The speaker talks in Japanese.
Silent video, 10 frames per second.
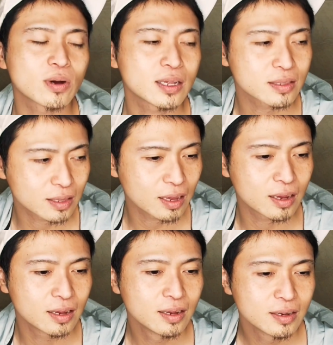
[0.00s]
かっ
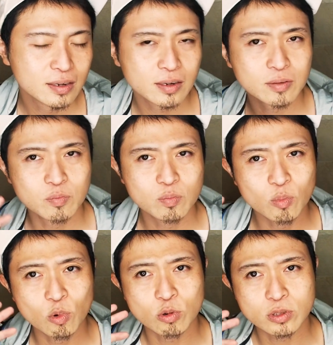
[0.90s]
て
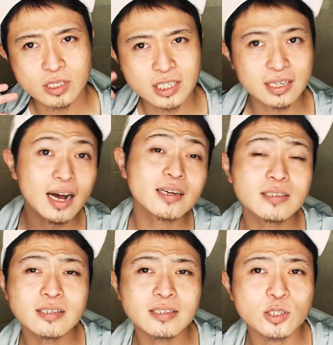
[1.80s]
もう
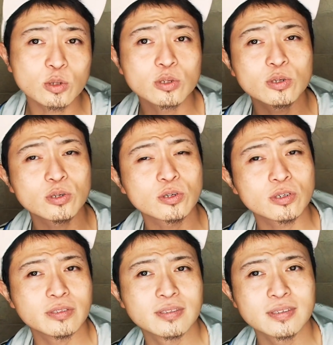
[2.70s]
違うそ
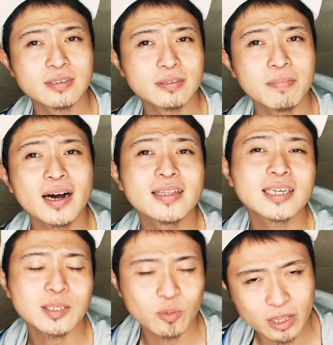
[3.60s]
の
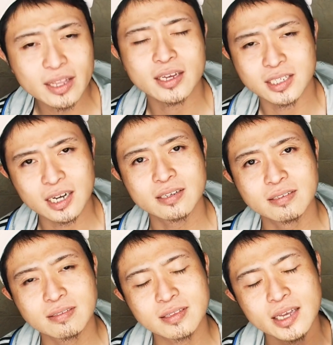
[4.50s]
マイナスも出てきちゃうっ
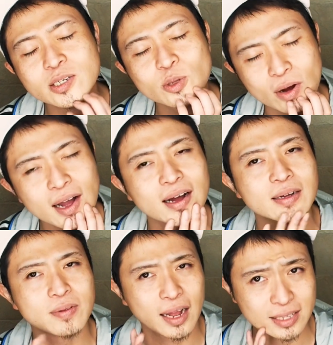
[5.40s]
ていうの
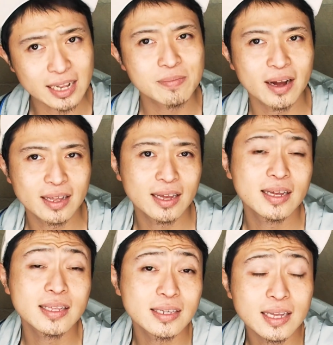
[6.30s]
が当たり
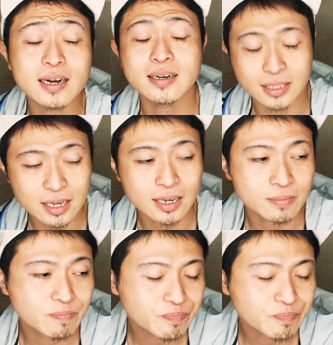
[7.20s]
前だからさ、